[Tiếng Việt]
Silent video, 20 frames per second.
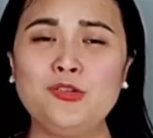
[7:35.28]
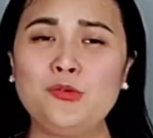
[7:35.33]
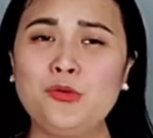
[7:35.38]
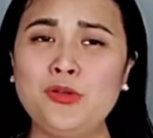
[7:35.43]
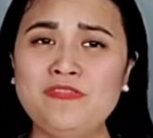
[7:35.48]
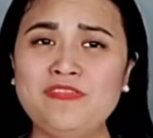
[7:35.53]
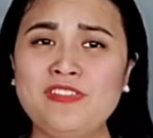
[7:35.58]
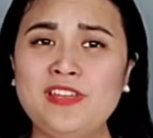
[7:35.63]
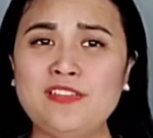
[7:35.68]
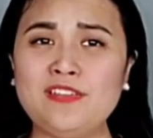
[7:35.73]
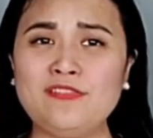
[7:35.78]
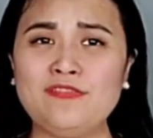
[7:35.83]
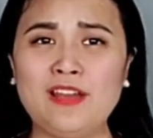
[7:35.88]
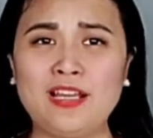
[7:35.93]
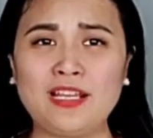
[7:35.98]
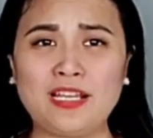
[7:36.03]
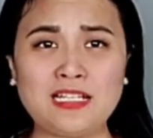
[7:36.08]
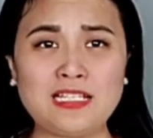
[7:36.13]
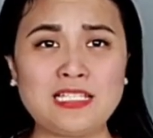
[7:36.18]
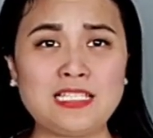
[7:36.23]
Thưa quý vị
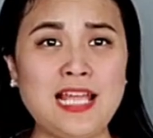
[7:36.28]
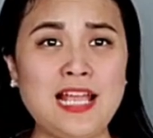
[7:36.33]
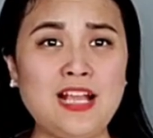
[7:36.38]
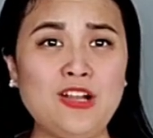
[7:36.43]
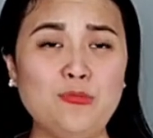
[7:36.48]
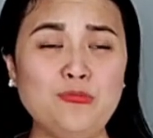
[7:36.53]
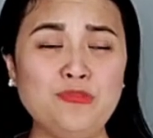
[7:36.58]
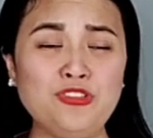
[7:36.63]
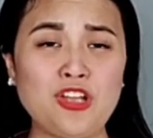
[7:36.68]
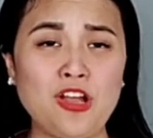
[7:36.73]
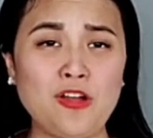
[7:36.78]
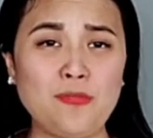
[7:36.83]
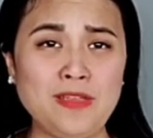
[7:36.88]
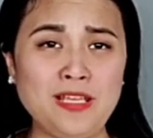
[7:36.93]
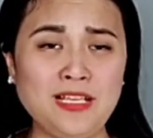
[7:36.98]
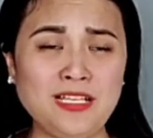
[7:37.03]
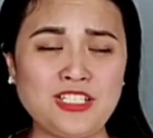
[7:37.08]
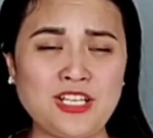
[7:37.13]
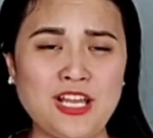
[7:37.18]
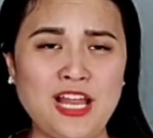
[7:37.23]
và cảnh sát cũng cho
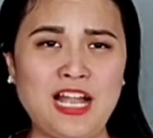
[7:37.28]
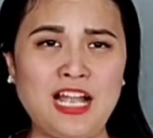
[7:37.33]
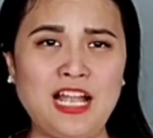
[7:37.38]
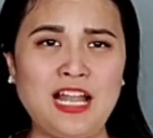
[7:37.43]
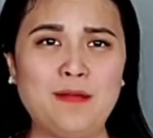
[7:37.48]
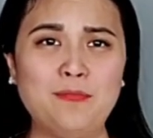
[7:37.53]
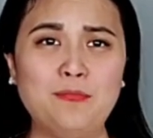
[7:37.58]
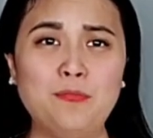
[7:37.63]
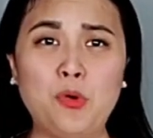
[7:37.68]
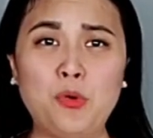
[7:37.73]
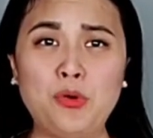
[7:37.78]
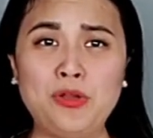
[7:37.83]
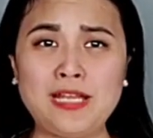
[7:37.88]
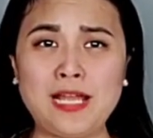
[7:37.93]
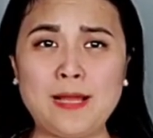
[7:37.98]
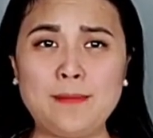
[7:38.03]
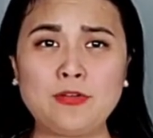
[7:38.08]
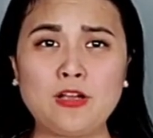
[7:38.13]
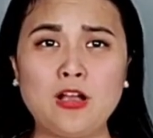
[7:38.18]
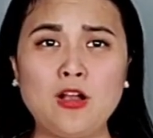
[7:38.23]
biết rằng là mỗi
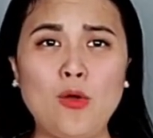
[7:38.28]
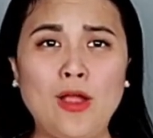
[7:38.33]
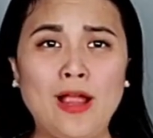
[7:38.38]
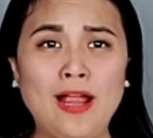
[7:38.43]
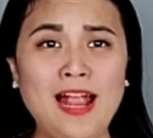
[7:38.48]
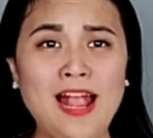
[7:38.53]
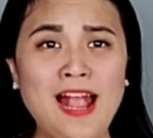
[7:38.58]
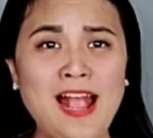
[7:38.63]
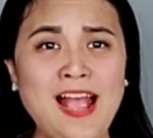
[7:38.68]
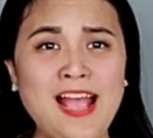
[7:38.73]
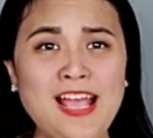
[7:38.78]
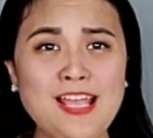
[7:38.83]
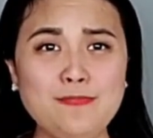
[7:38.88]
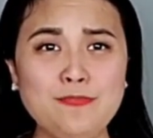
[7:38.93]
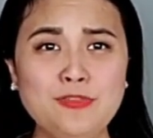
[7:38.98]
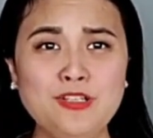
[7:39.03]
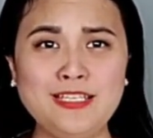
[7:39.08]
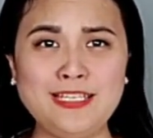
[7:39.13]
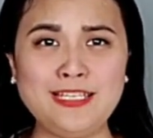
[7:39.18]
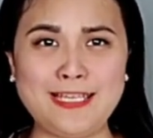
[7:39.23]
năm có khoảng
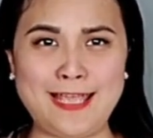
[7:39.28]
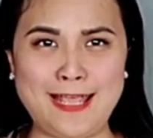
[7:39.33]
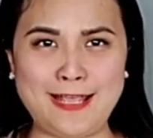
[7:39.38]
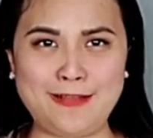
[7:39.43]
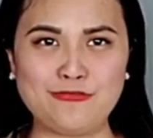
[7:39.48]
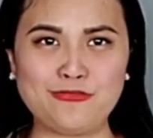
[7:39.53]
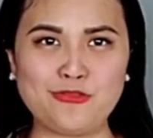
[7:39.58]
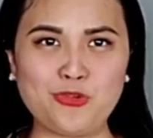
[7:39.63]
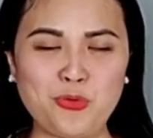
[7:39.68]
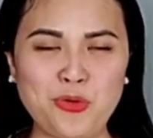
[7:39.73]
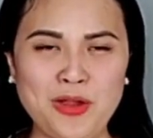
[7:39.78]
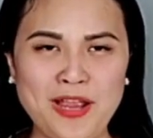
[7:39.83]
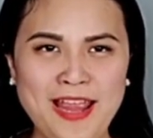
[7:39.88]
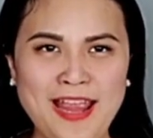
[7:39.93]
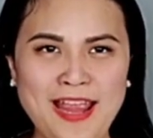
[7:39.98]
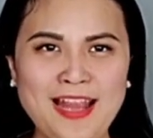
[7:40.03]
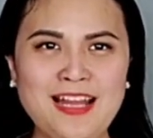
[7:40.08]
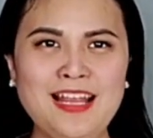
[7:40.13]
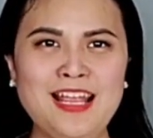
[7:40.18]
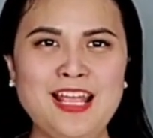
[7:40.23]
20.000 vụ
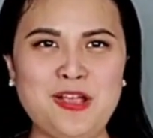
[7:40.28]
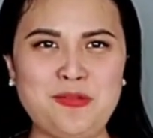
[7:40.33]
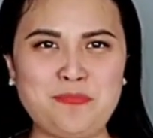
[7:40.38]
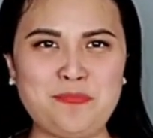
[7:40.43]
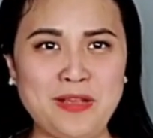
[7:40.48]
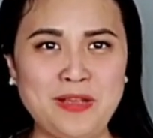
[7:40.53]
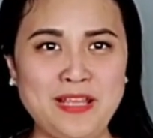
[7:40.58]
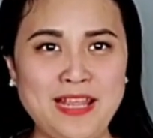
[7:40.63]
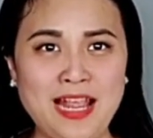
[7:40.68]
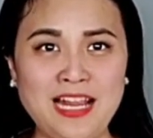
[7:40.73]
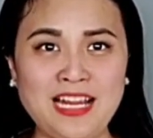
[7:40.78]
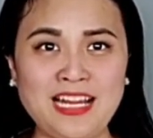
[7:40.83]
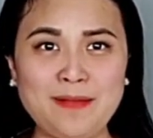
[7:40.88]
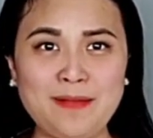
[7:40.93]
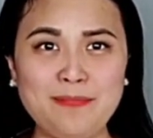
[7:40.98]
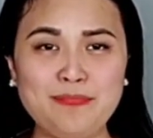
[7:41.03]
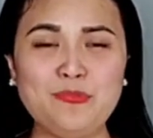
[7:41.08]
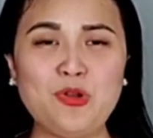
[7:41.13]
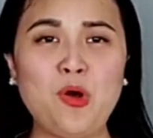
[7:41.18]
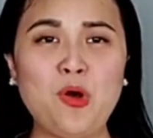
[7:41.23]
án bị ăn
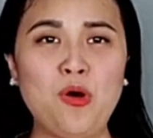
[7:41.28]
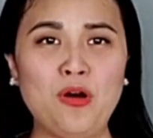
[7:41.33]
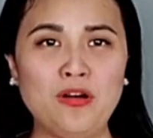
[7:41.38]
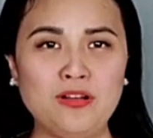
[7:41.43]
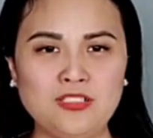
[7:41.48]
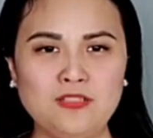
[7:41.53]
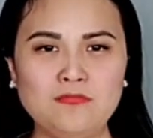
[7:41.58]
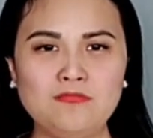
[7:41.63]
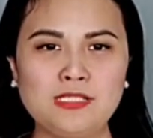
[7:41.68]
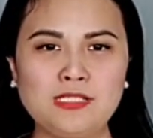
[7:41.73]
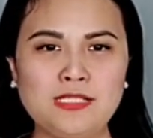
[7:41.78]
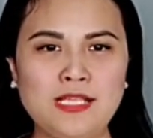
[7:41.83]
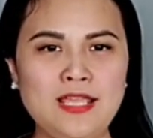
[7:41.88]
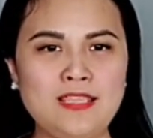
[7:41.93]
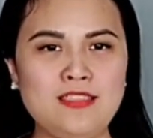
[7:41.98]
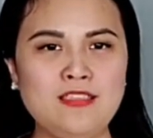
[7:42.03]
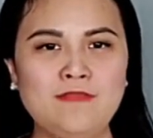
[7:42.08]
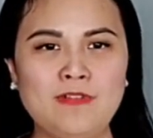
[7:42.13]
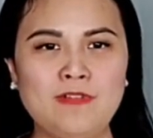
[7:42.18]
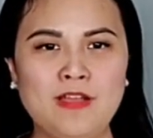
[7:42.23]
cắp đồ ở trong
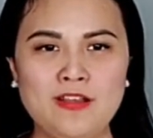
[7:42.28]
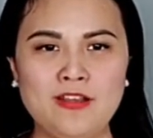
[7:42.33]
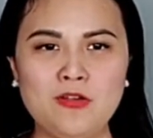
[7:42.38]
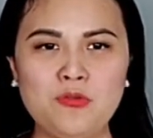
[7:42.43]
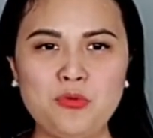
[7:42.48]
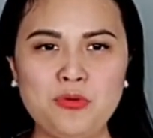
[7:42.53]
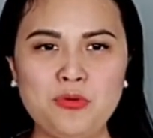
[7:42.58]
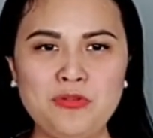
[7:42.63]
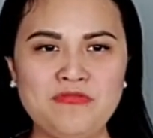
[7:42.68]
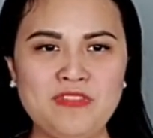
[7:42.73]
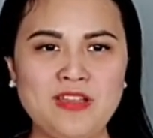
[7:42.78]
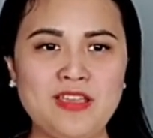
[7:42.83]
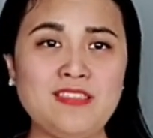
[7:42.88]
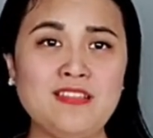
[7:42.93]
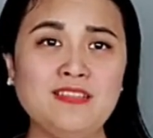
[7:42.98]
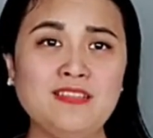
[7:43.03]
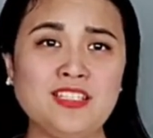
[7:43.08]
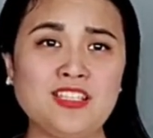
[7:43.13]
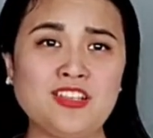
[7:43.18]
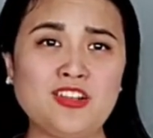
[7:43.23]
xe như vậy đó quý vị
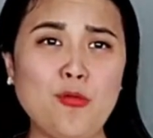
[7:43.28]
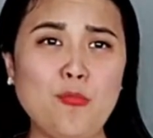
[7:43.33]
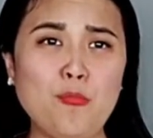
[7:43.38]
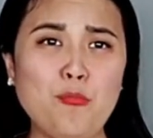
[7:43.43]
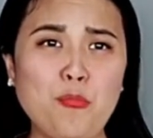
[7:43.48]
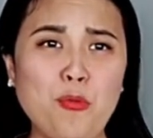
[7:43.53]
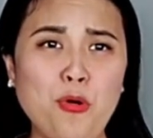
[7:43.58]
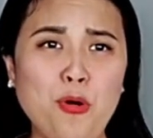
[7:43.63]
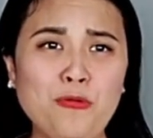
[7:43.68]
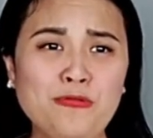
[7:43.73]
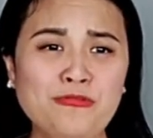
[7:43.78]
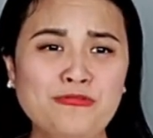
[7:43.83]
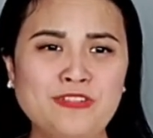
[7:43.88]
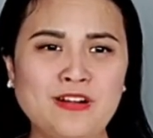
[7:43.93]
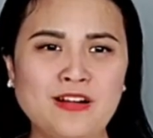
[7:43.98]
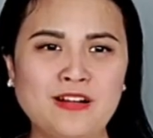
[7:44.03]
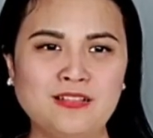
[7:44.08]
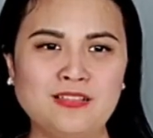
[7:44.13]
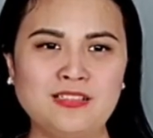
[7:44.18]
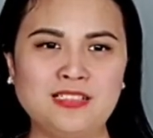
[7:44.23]
nhưng chỉ có
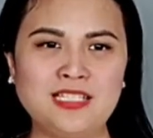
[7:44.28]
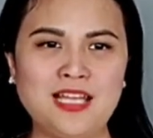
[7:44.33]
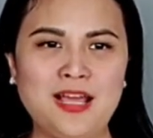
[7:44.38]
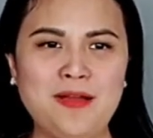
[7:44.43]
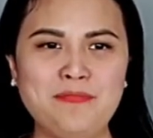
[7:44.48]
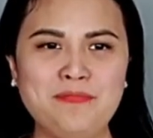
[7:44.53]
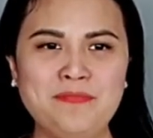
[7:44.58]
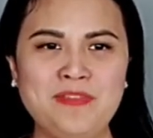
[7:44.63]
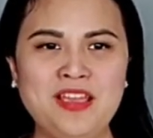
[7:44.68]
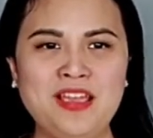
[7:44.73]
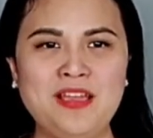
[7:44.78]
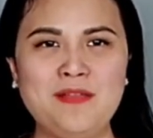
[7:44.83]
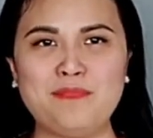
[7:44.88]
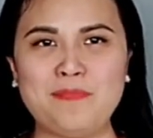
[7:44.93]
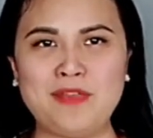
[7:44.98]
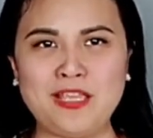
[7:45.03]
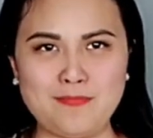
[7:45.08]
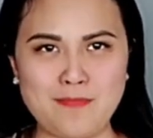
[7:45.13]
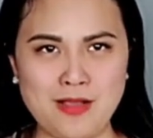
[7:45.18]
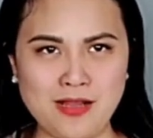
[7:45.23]
1%
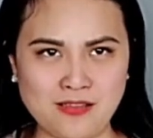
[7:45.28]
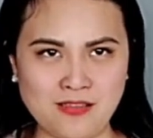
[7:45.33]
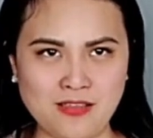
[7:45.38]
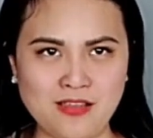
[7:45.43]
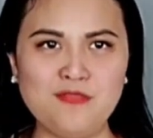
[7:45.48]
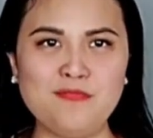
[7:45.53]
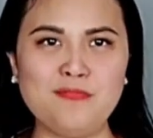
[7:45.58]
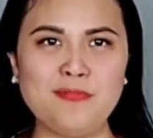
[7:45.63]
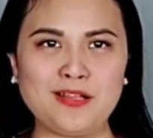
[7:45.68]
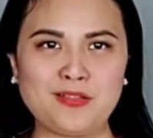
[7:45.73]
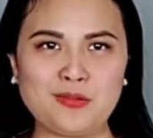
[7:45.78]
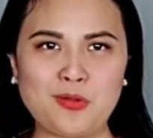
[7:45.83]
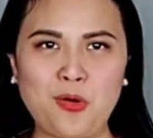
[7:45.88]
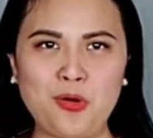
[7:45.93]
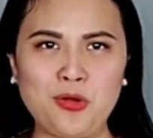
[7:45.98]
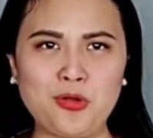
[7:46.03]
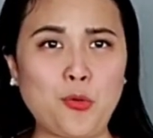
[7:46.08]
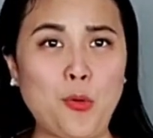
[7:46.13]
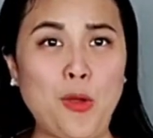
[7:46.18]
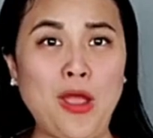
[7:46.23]
bị bắt giữ mà
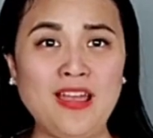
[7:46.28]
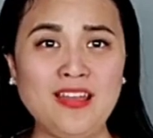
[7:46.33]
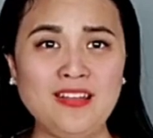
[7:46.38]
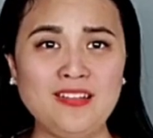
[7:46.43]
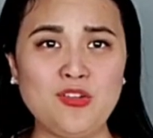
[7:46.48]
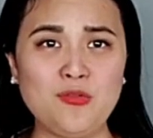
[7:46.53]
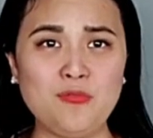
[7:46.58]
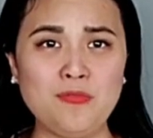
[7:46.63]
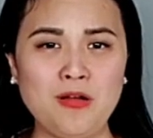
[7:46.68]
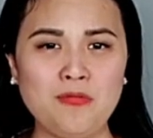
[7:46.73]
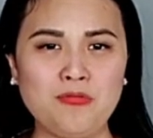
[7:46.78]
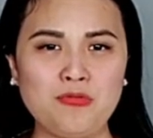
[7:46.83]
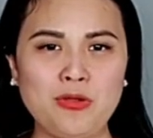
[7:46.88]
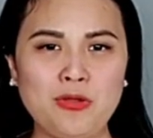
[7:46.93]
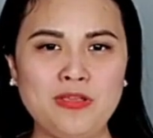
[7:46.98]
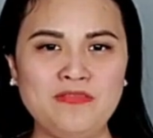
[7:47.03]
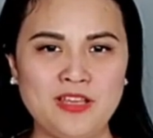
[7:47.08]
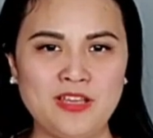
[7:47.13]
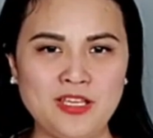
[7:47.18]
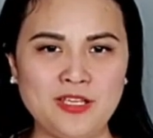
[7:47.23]
thôi, quá ít đúng không
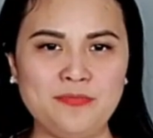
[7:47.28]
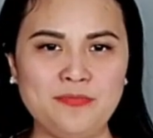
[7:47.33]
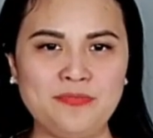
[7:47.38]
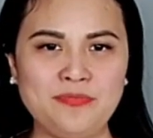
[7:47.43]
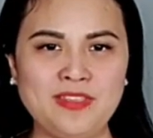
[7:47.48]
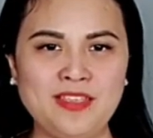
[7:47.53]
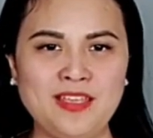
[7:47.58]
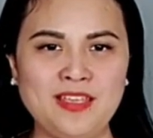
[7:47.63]
quý vị?